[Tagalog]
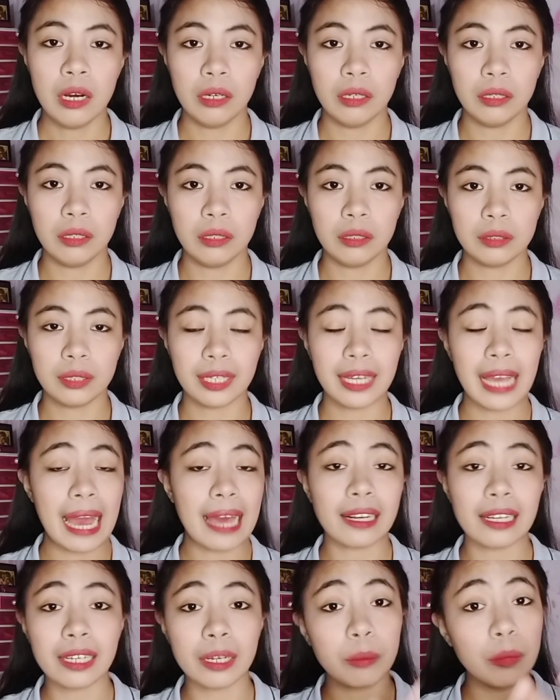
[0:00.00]
uh,
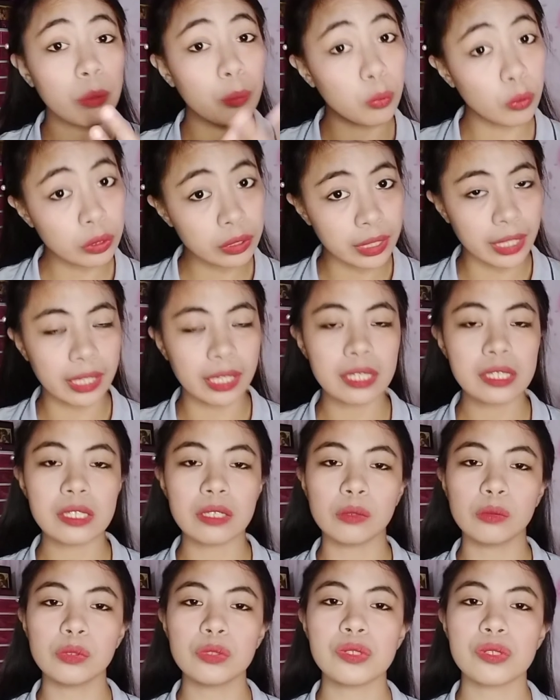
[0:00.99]
nag-aaral lang mabuti kasi
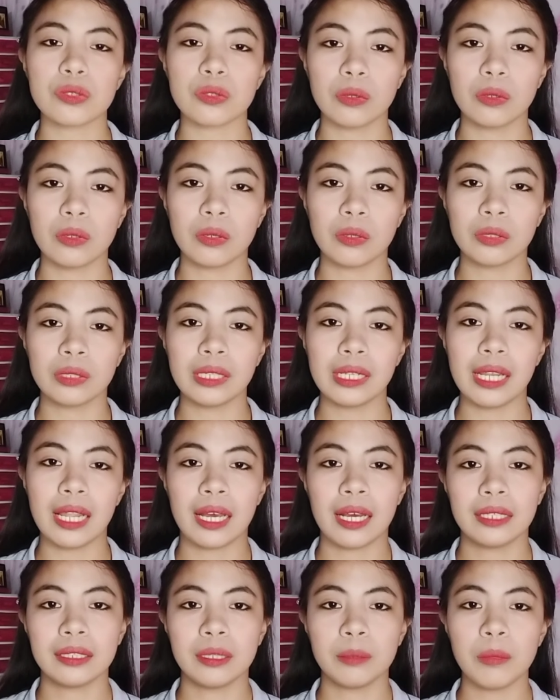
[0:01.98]
gusto
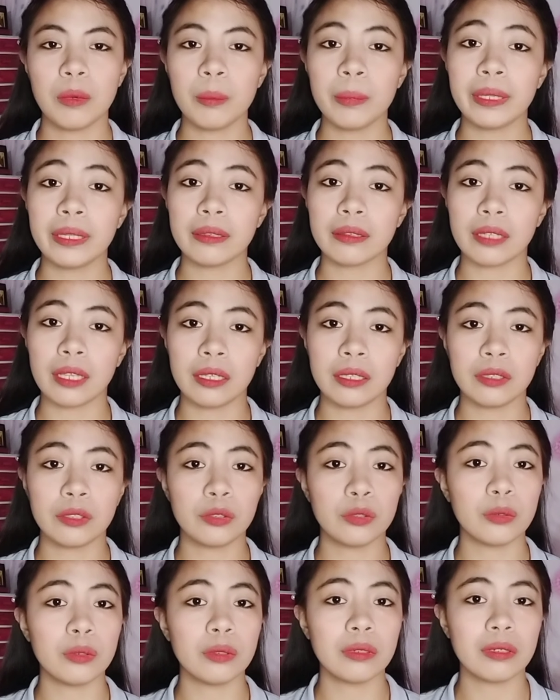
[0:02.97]
nila na
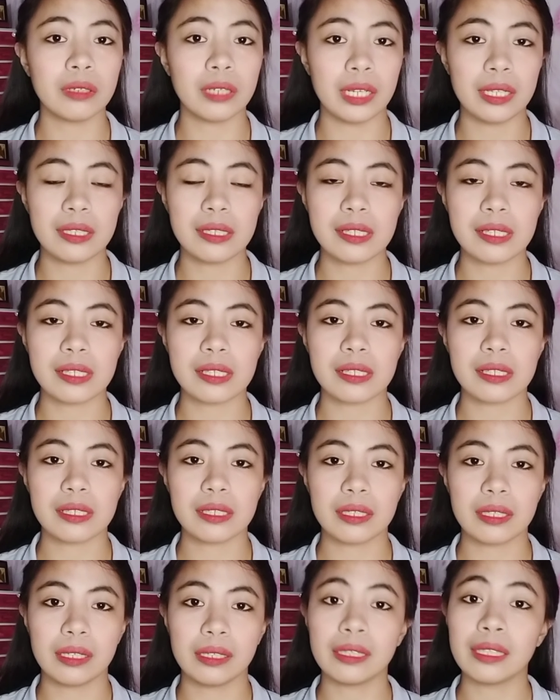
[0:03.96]
ma-maintain yung grades
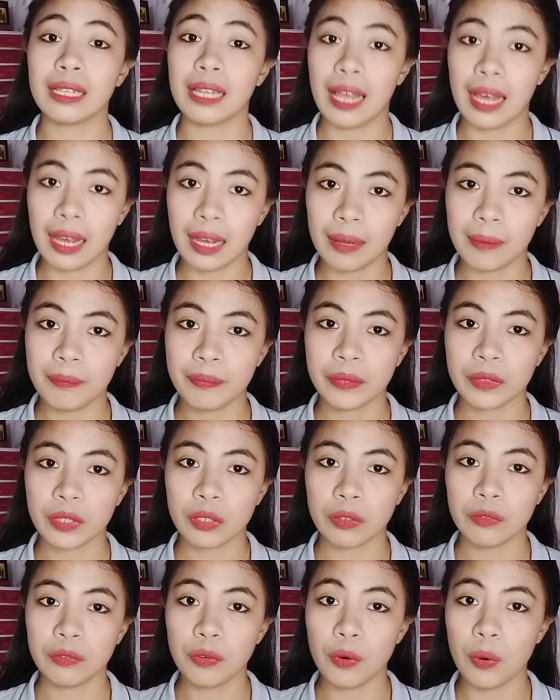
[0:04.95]
nila
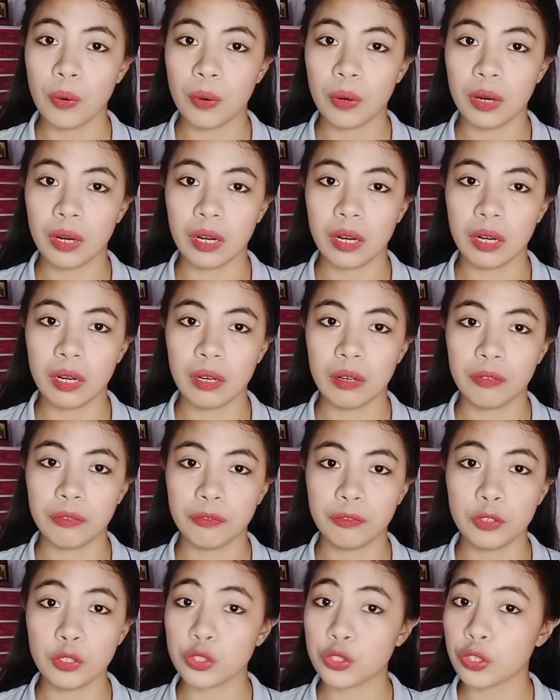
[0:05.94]
for
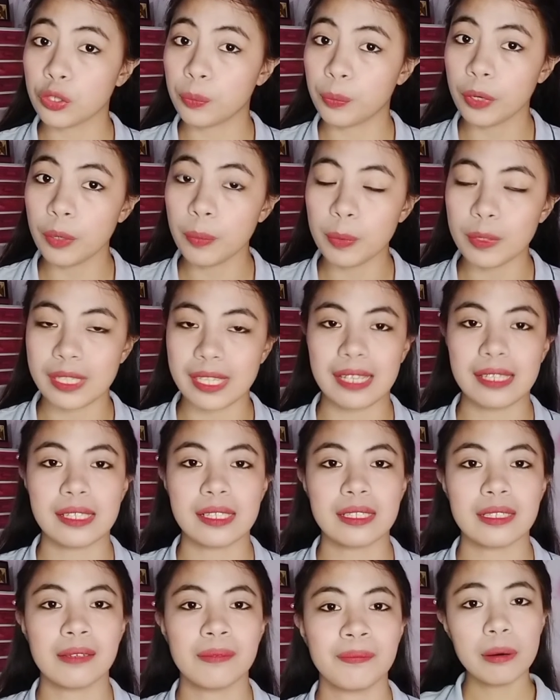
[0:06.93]
future purposes.
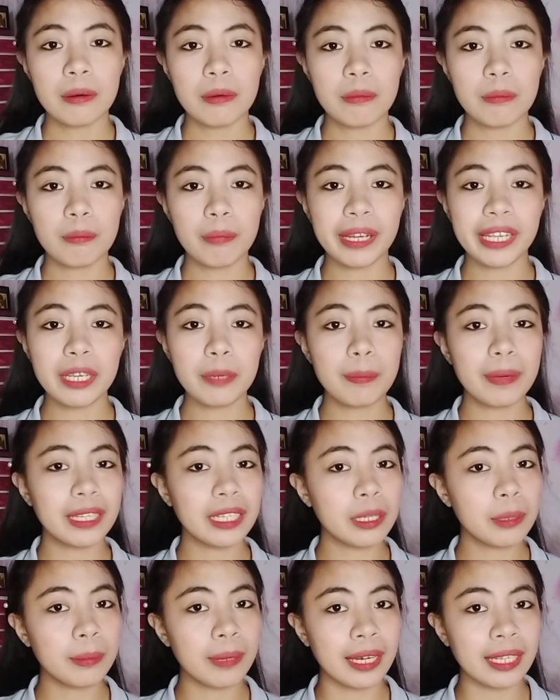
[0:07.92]
May iba
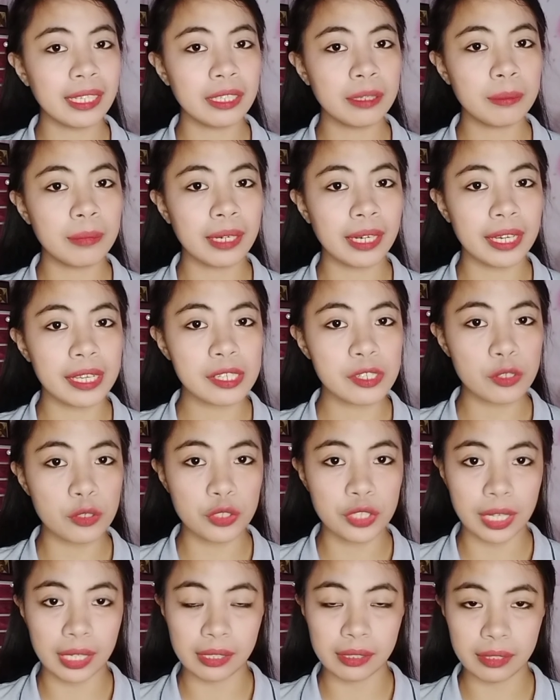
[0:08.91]
naman na mga
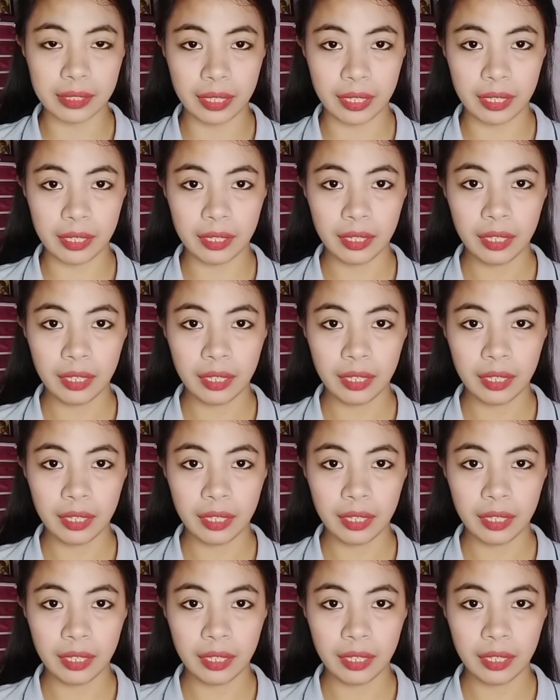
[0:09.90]
estudyante